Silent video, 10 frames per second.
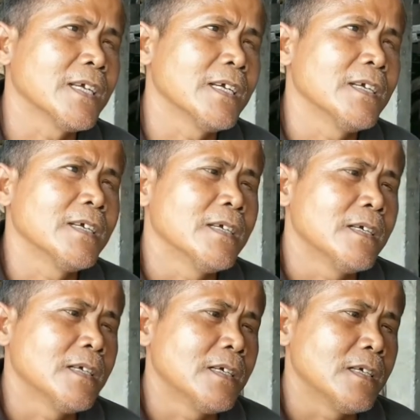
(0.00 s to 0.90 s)
nah untuk
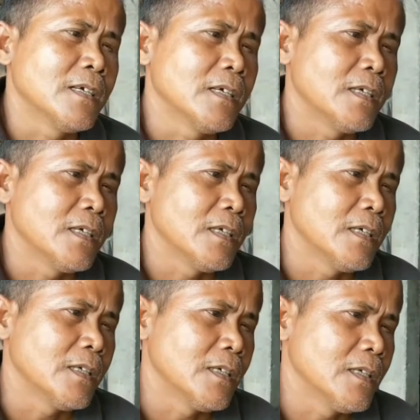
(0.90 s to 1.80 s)
kedelainya sendiri per
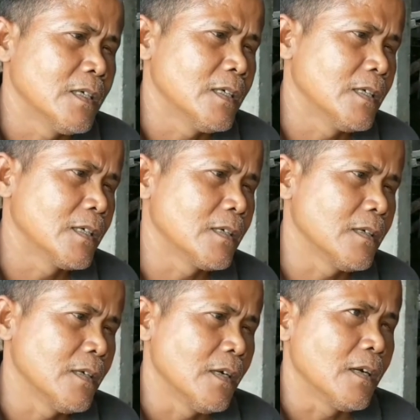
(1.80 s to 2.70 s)
kilo itu berapa
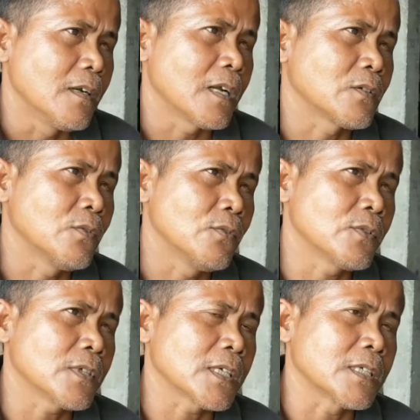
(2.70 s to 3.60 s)
sih? nah, dulu
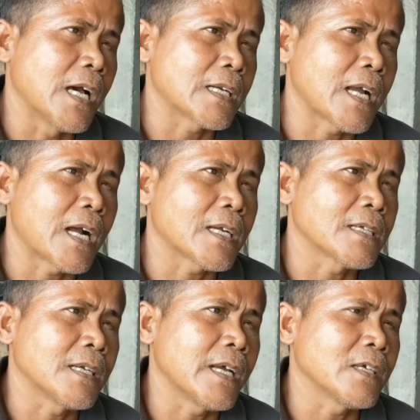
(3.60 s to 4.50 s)
harga
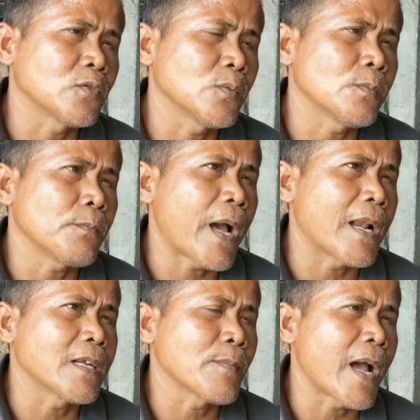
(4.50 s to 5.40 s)
kedelai itu
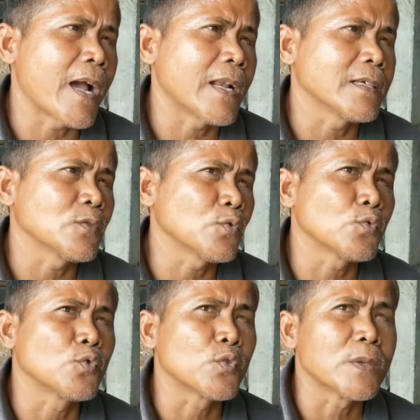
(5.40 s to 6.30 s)
paling mahal itu
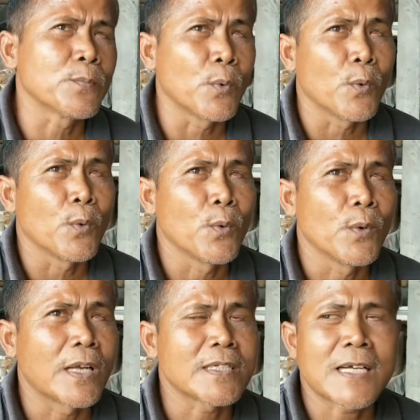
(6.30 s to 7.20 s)
7000
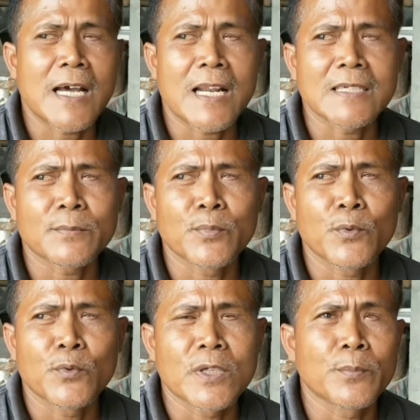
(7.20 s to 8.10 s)
nah sekarang
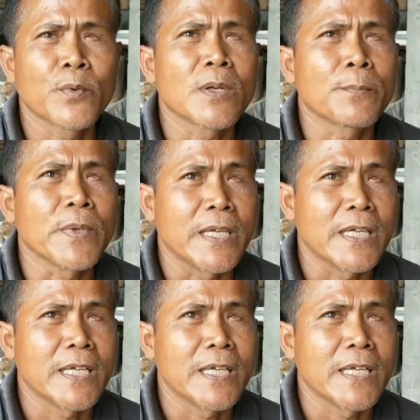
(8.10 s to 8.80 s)
10000 lebih